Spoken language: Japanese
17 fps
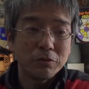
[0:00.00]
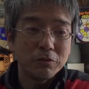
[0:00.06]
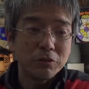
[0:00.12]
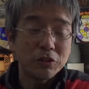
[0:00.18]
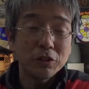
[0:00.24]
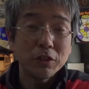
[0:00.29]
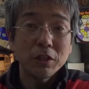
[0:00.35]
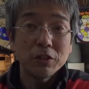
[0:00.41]

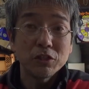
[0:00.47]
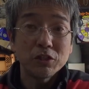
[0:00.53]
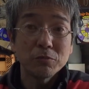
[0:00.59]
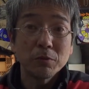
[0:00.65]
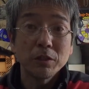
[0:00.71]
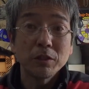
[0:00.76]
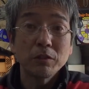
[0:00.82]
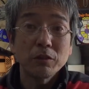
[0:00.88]
1台
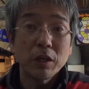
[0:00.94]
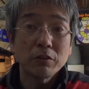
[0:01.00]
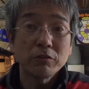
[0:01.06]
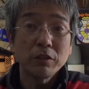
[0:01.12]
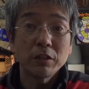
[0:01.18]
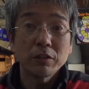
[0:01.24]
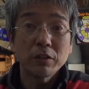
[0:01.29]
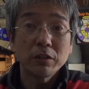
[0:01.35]
1万円だと
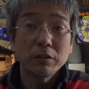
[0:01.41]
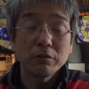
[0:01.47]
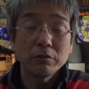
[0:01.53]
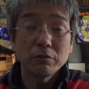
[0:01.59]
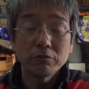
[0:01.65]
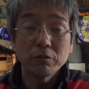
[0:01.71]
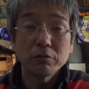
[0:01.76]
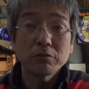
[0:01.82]
100台あったら
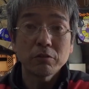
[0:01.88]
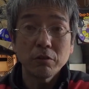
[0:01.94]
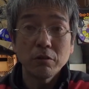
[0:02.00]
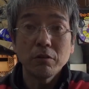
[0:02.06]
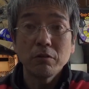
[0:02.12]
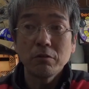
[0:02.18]
いくらですか